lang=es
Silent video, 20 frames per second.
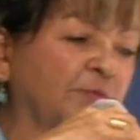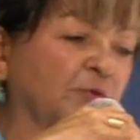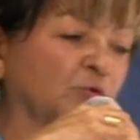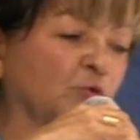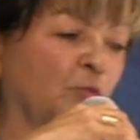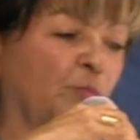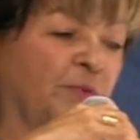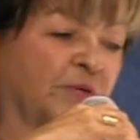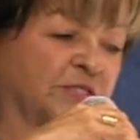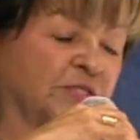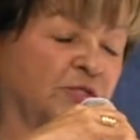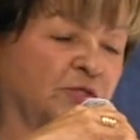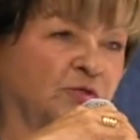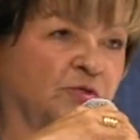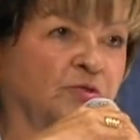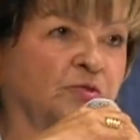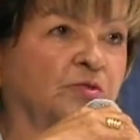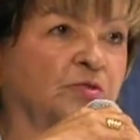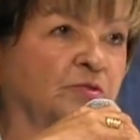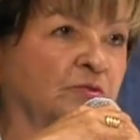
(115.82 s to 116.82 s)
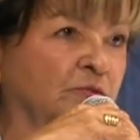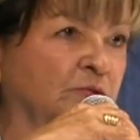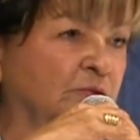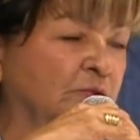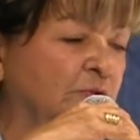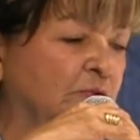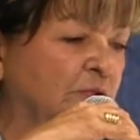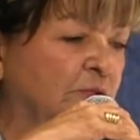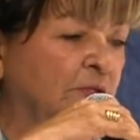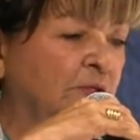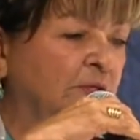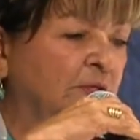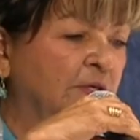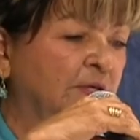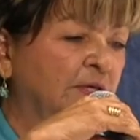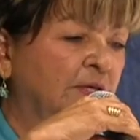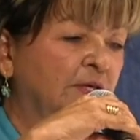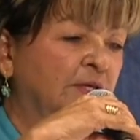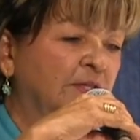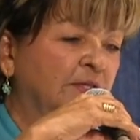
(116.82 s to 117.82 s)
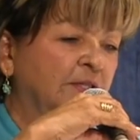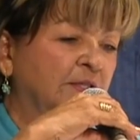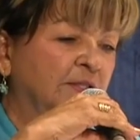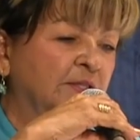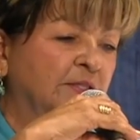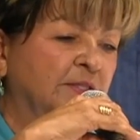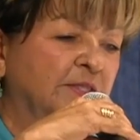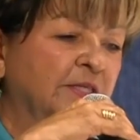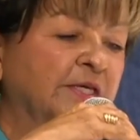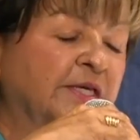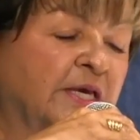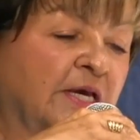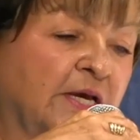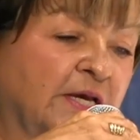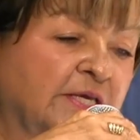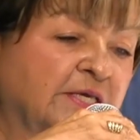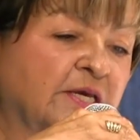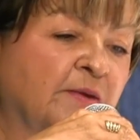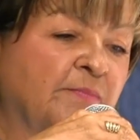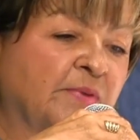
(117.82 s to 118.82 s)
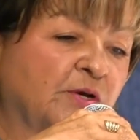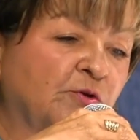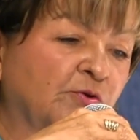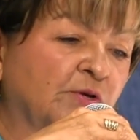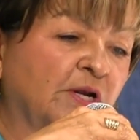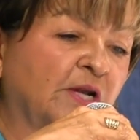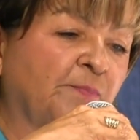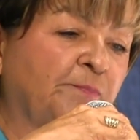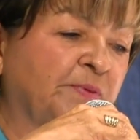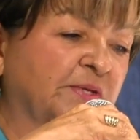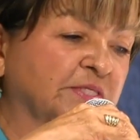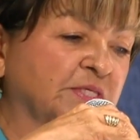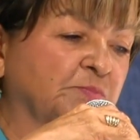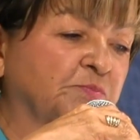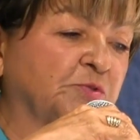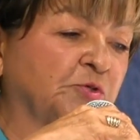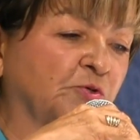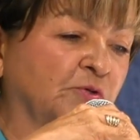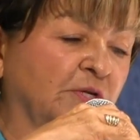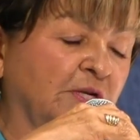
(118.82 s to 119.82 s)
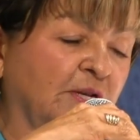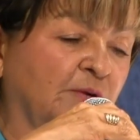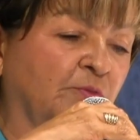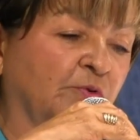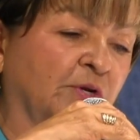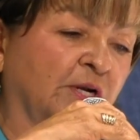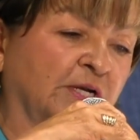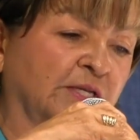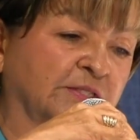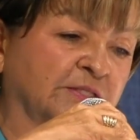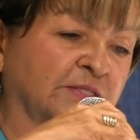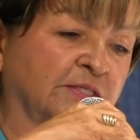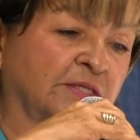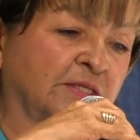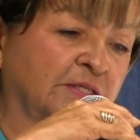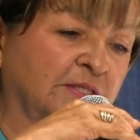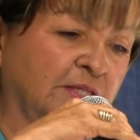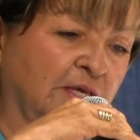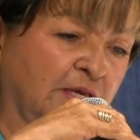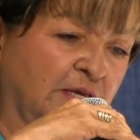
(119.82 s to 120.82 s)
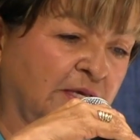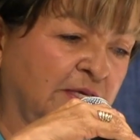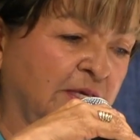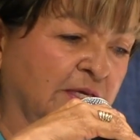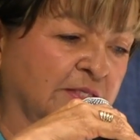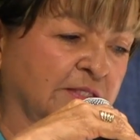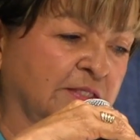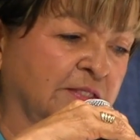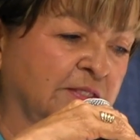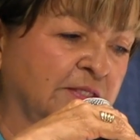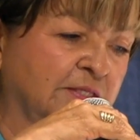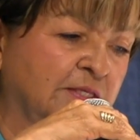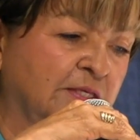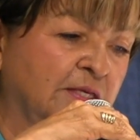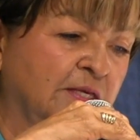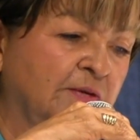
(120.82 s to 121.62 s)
la preocupación de que hay que mejorar las percepciones laborales de ellas,